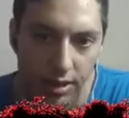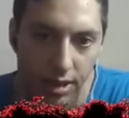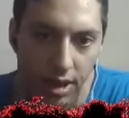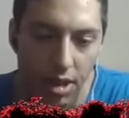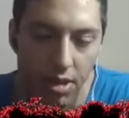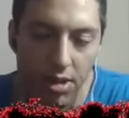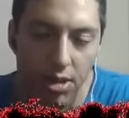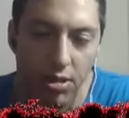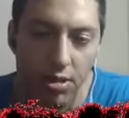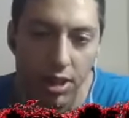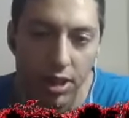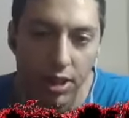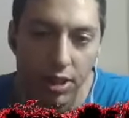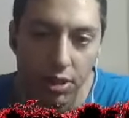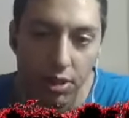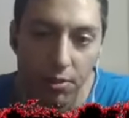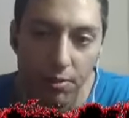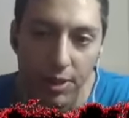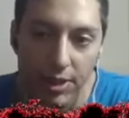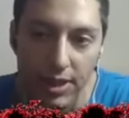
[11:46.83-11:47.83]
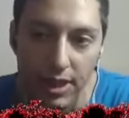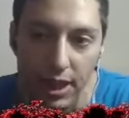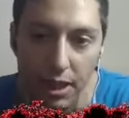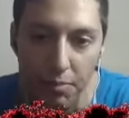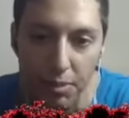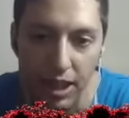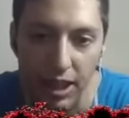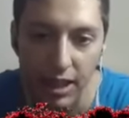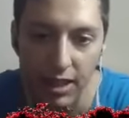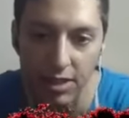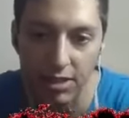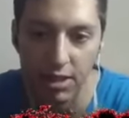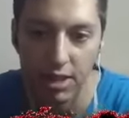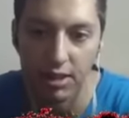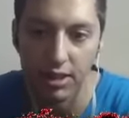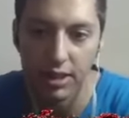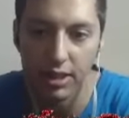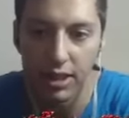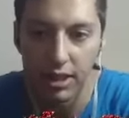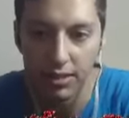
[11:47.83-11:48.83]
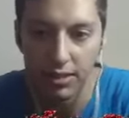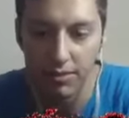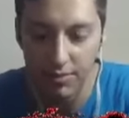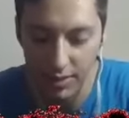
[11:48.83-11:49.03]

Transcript: No, bueno, igual estuvo fácil la pelea, solamente